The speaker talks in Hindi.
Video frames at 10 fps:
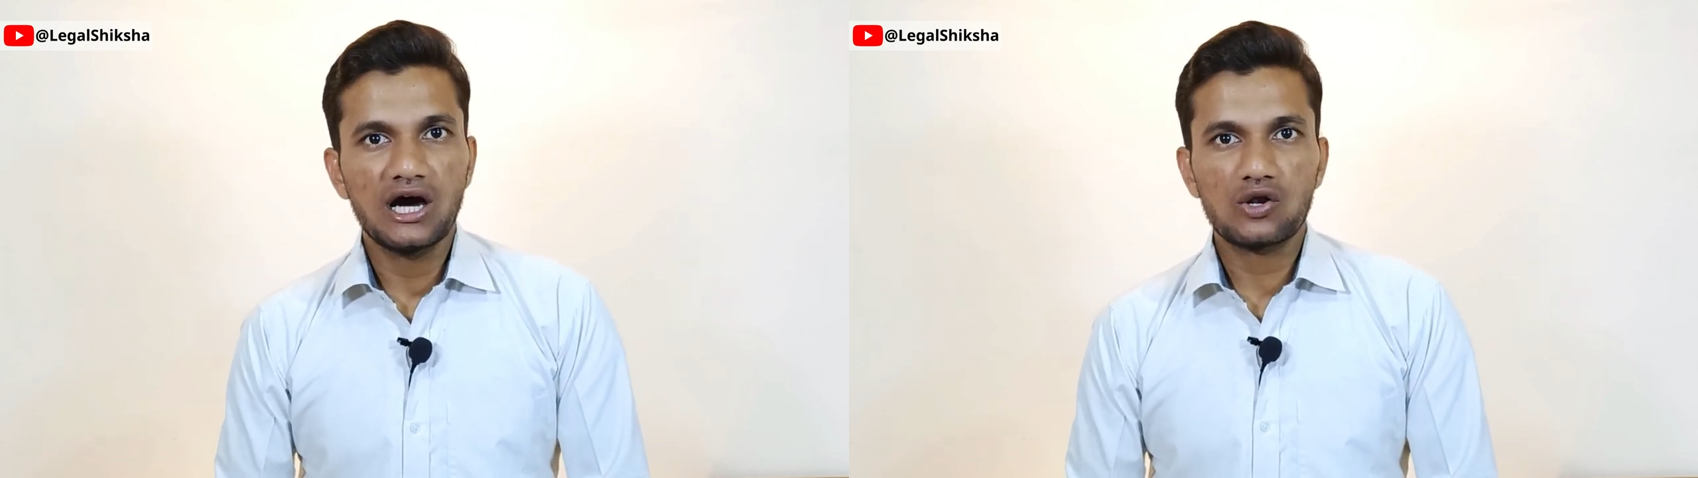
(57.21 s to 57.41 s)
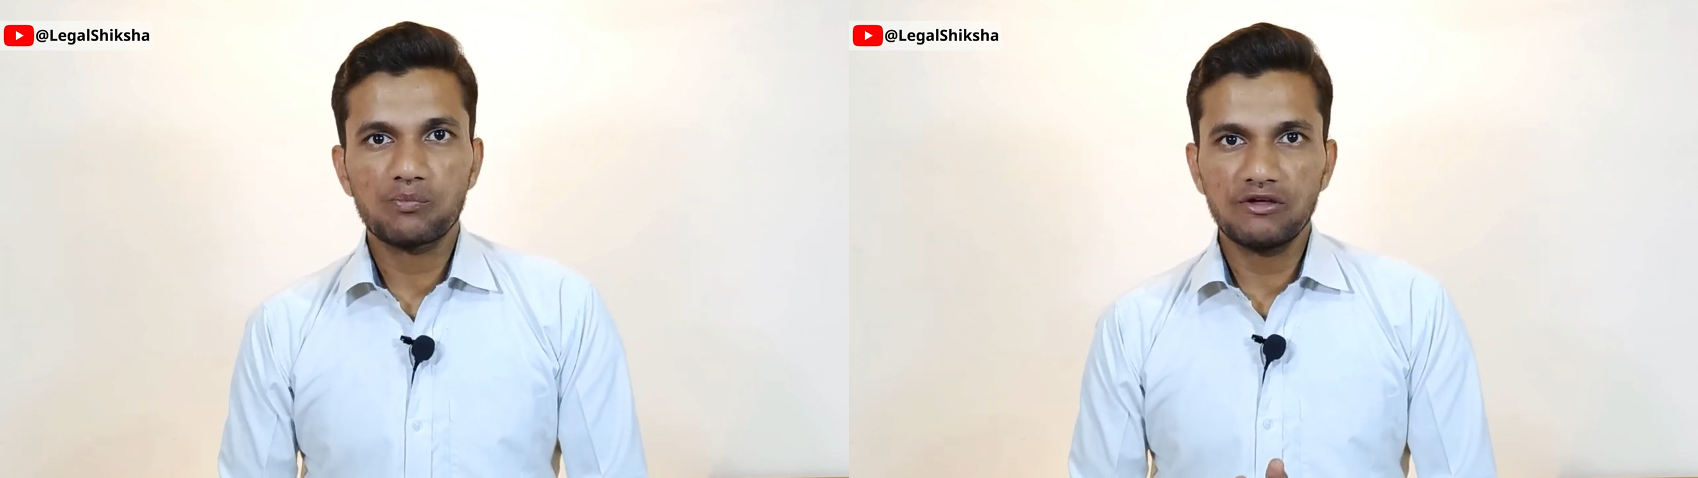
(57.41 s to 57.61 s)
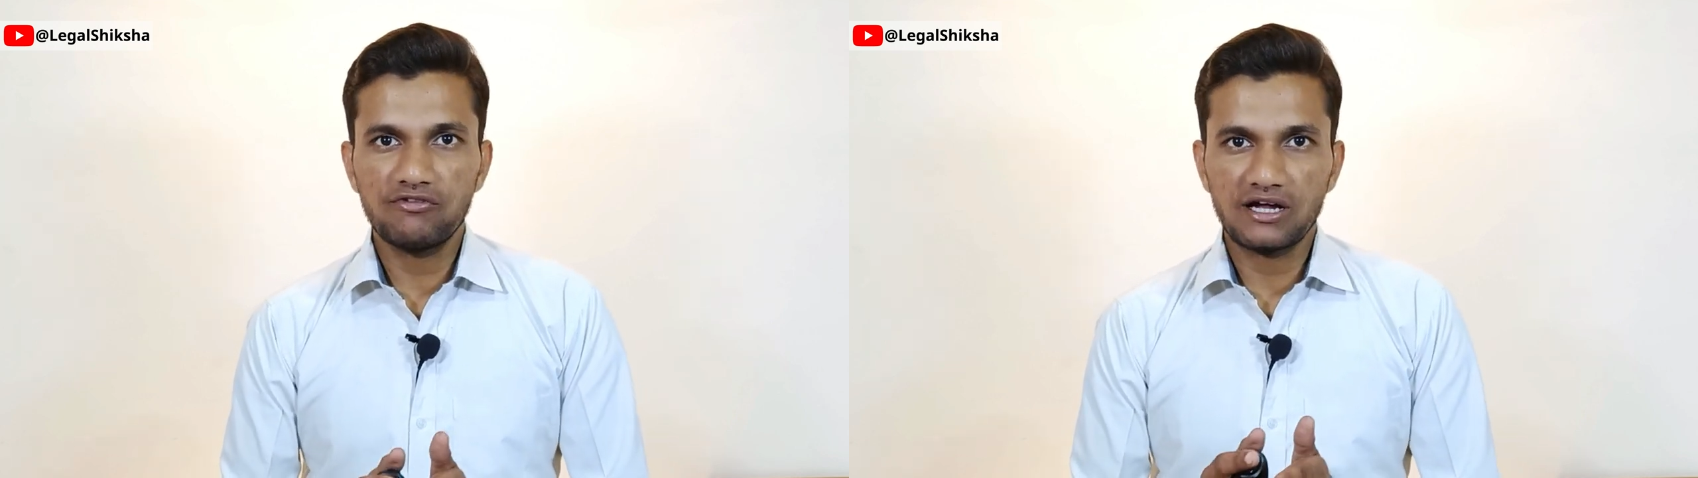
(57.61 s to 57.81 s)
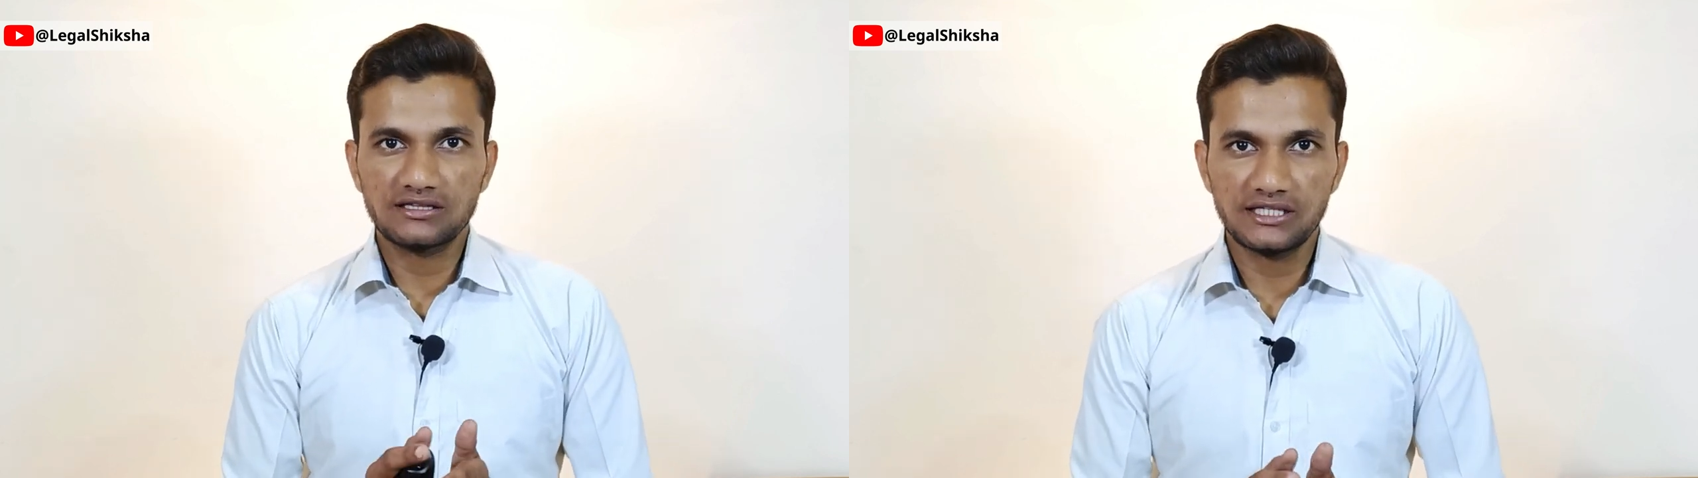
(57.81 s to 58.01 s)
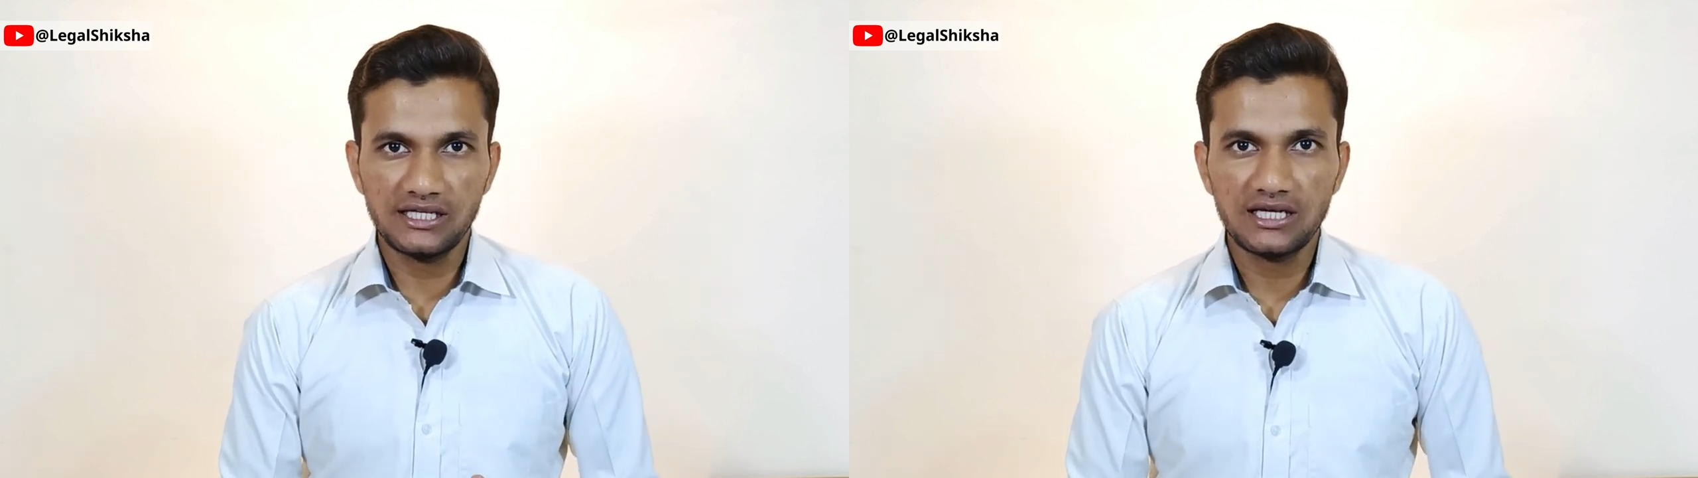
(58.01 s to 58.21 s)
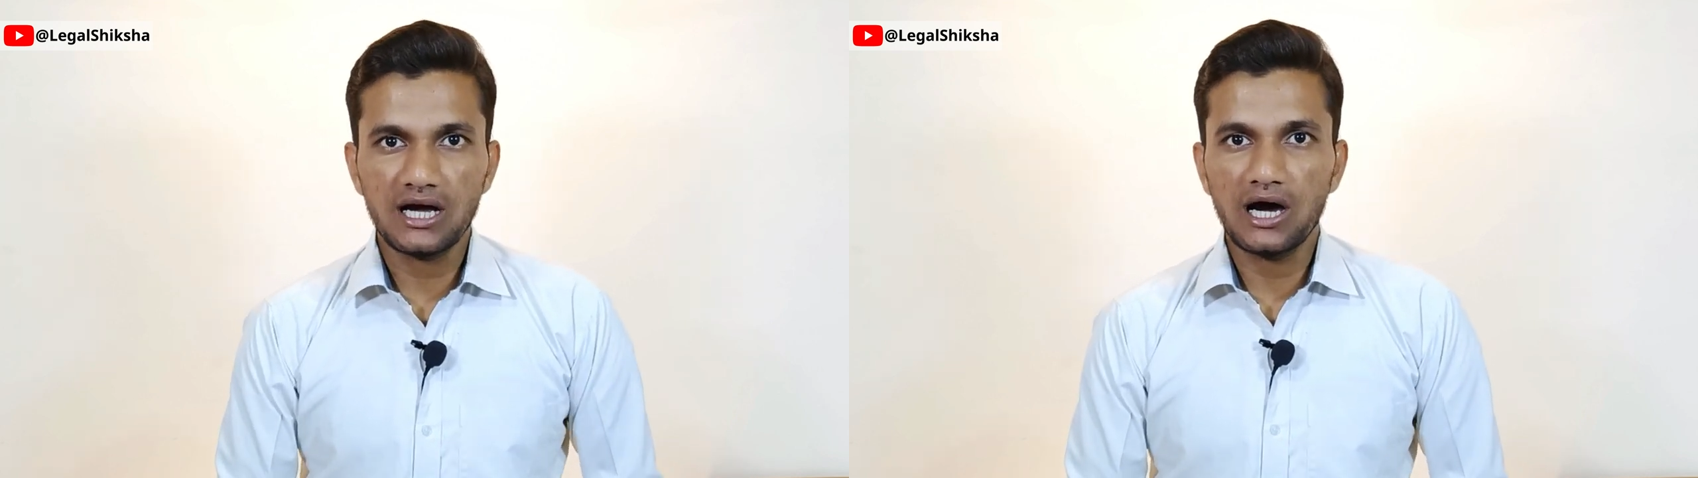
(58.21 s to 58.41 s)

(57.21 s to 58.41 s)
आरोपी व्यक्ति